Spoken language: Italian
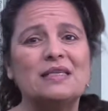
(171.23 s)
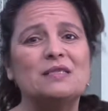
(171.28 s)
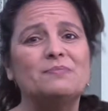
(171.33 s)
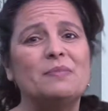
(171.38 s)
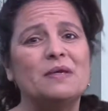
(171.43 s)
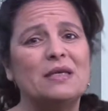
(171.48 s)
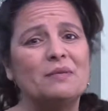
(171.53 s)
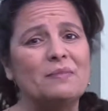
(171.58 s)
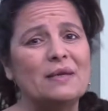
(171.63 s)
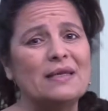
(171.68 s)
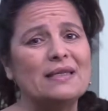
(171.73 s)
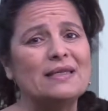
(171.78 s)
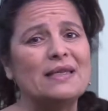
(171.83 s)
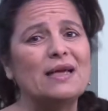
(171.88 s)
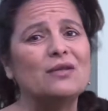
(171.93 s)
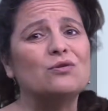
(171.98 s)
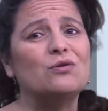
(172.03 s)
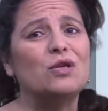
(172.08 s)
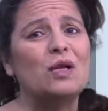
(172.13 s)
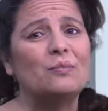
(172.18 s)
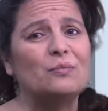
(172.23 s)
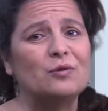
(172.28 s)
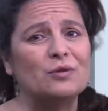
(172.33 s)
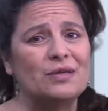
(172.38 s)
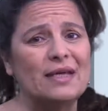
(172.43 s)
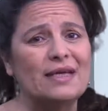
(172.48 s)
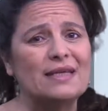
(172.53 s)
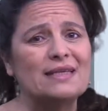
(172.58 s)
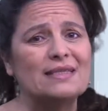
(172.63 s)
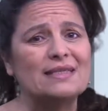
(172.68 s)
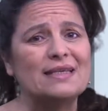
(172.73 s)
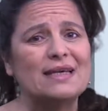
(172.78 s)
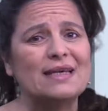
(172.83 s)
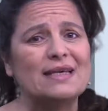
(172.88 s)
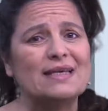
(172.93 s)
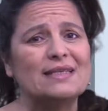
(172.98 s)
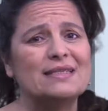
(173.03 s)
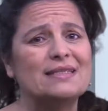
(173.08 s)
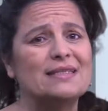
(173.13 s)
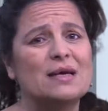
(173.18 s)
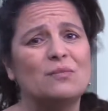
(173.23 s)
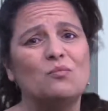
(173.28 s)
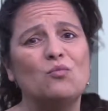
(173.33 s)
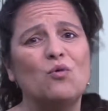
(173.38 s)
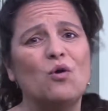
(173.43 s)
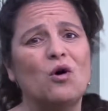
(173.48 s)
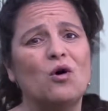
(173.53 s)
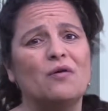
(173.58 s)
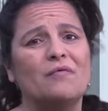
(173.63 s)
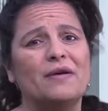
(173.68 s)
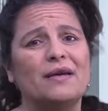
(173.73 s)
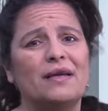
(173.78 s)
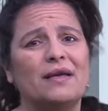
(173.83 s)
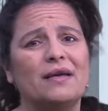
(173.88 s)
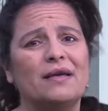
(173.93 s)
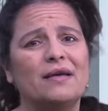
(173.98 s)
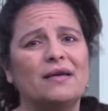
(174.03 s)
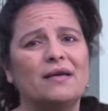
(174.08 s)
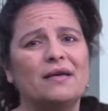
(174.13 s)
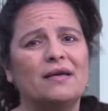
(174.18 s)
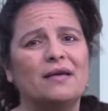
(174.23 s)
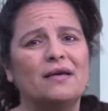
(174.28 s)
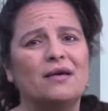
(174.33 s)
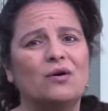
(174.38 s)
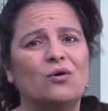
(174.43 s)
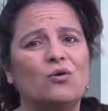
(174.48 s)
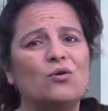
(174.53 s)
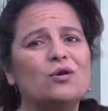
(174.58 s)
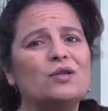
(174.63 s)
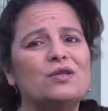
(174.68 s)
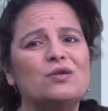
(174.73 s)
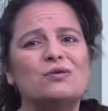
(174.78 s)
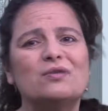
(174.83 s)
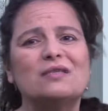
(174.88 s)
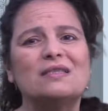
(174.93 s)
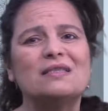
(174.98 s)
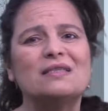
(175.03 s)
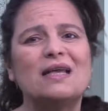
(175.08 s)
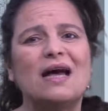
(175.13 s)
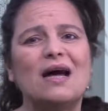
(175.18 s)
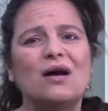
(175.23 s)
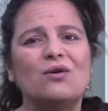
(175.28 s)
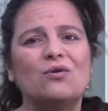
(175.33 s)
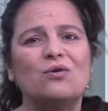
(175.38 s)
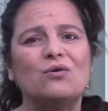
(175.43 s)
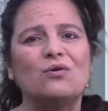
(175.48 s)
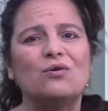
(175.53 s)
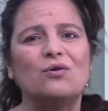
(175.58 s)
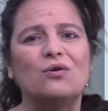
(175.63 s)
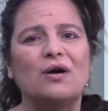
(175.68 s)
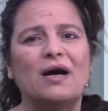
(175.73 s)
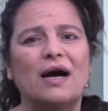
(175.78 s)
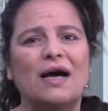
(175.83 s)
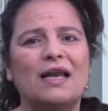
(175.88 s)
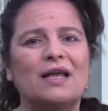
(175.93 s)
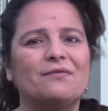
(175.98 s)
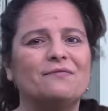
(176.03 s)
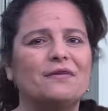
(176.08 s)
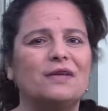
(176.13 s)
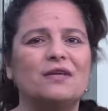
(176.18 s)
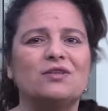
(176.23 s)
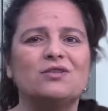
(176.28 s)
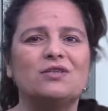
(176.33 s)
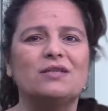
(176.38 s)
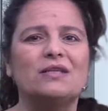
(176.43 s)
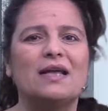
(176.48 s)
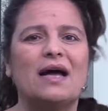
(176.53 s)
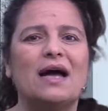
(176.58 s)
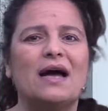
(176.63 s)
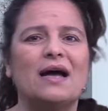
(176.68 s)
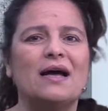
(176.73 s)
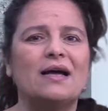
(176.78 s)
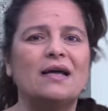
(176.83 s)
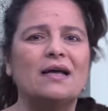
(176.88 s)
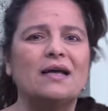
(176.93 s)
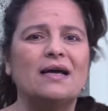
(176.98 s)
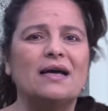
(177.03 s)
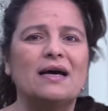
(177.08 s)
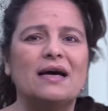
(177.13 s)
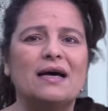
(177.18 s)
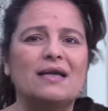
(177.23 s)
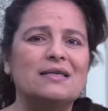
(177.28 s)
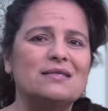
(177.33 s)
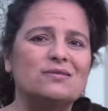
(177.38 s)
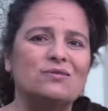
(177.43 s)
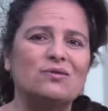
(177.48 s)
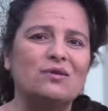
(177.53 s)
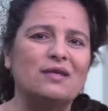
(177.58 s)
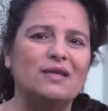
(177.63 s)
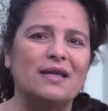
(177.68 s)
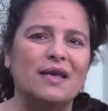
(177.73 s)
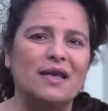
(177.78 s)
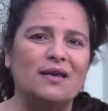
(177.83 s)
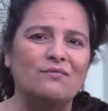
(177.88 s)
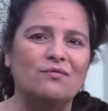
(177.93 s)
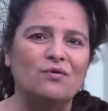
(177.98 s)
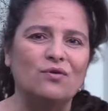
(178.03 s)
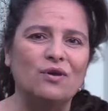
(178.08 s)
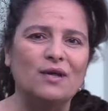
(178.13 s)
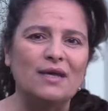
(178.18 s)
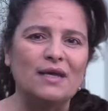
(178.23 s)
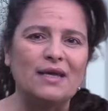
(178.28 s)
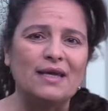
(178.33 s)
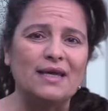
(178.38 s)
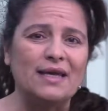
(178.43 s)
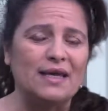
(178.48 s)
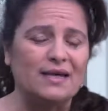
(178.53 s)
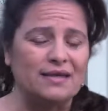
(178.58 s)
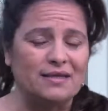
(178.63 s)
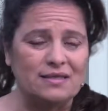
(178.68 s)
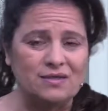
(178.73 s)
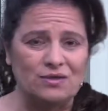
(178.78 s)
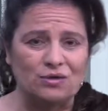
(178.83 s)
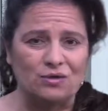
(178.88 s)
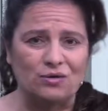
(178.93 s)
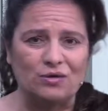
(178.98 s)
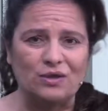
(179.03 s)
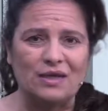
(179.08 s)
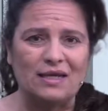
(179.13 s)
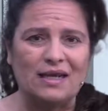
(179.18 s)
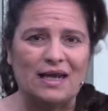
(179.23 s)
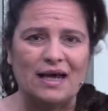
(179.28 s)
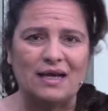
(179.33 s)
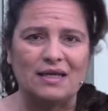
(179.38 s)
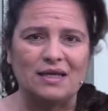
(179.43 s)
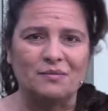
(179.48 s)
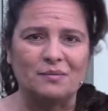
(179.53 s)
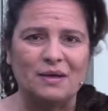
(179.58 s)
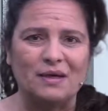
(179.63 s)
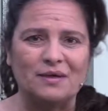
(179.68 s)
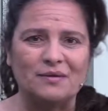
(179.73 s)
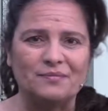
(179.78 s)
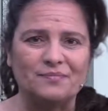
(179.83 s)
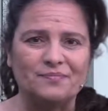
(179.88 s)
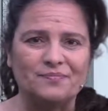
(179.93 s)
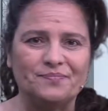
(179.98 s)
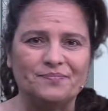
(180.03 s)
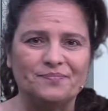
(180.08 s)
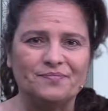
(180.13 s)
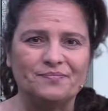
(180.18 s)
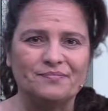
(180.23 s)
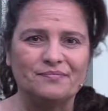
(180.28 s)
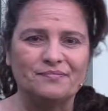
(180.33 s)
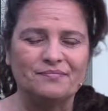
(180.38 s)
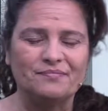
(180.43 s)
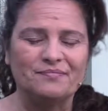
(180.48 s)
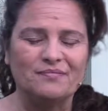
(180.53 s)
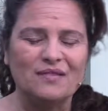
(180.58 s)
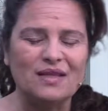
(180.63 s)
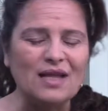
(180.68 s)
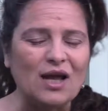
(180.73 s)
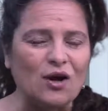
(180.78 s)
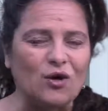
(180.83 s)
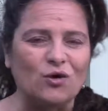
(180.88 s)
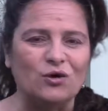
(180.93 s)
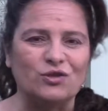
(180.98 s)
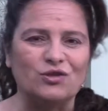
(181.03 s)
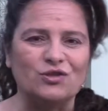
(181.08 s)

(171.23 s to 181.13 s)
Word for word: sperimentando la potenza che sa muovere ogni ostacolo alla felicità, al sollievo e al ristoro dell'anima. Da